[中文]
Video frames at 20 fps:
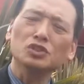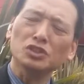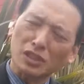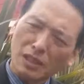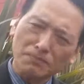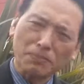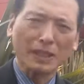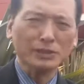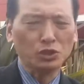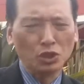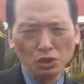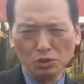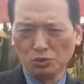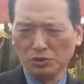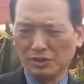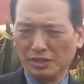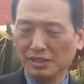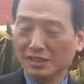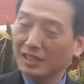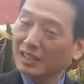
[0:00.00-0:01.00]
Jamba
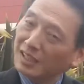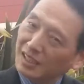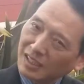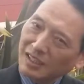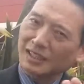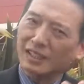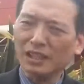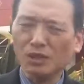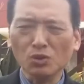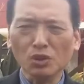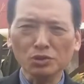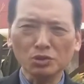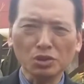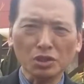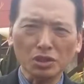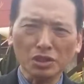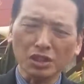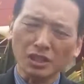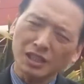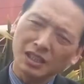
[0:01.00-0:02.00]
Juice，你过
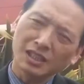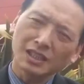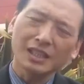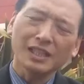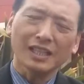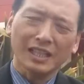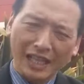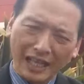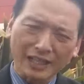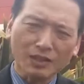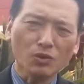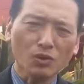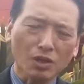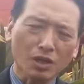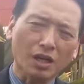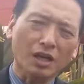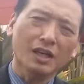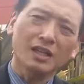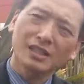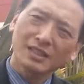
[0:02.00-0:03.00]
去来
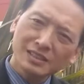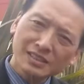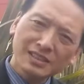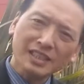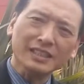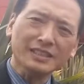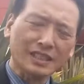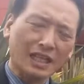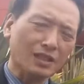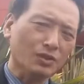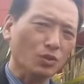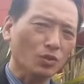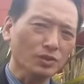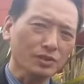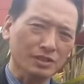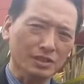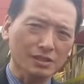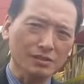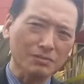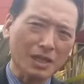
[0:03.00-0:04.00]
过这家公
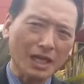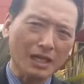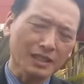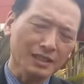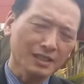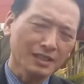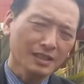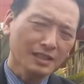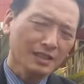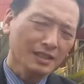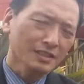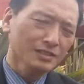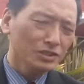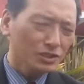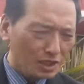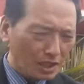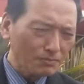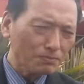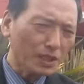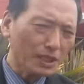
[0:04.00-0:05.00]
司
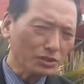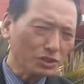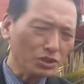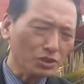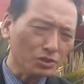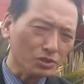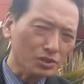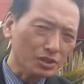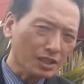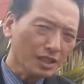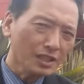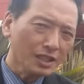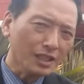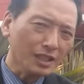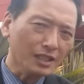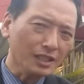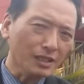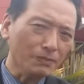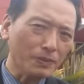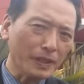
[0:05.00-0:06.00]
吗？Jamba Juice，
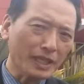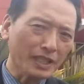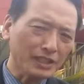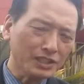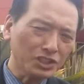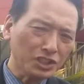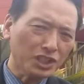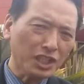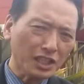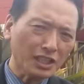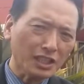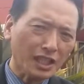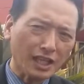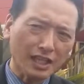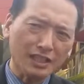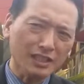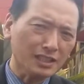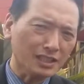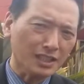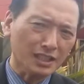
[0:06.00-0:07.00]
喝一杯清
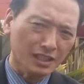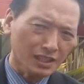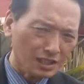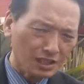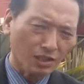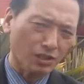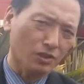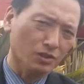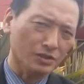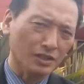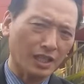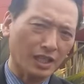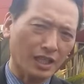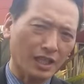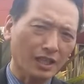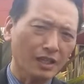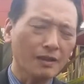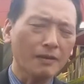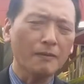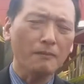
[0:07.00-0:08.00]
凉可口
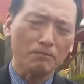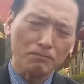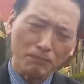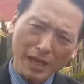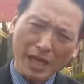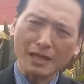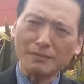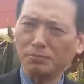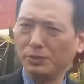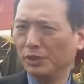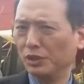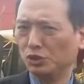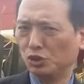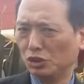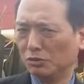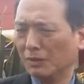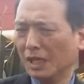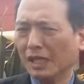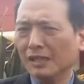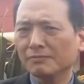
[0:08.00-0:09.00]
的
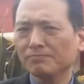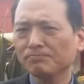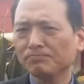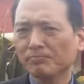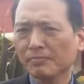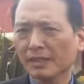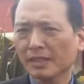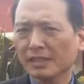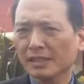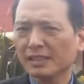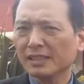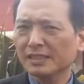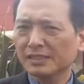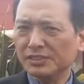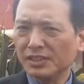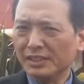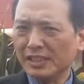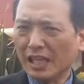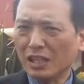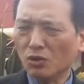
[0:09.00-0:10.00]
Beverage 吗？
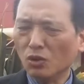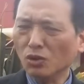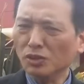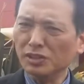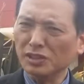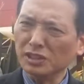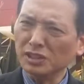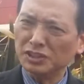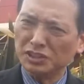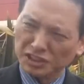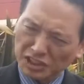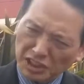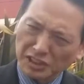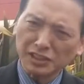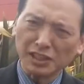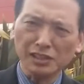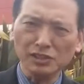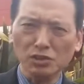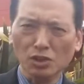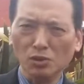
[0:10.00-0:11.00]
这家公司今
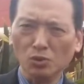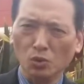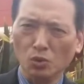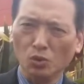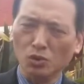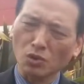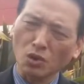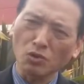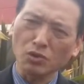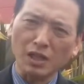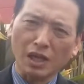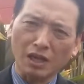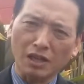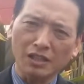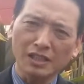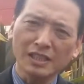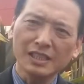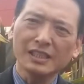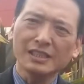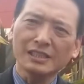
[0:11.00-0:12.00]
天周五公
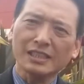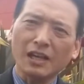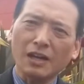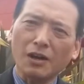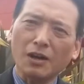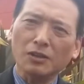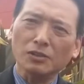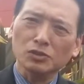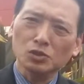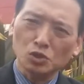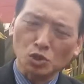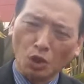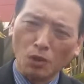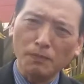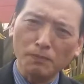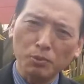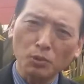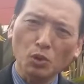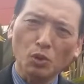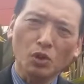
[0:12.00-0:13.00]
告，要
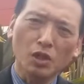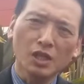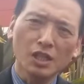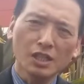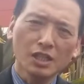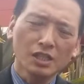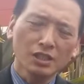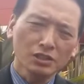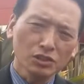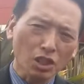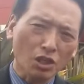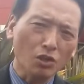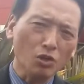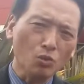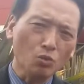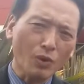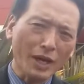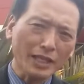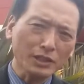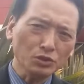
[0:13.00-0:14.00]
总部
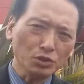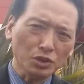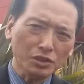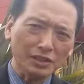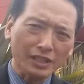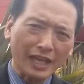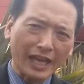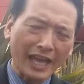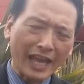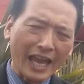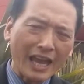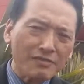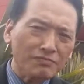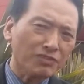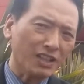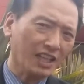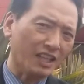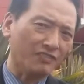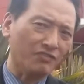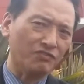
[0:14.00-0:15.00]
从湾区的 a m i
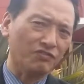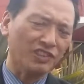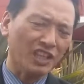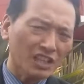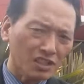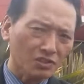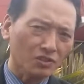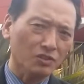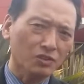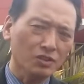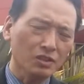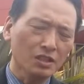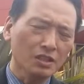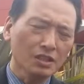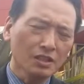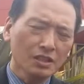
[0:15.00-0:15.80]
l y v i l l e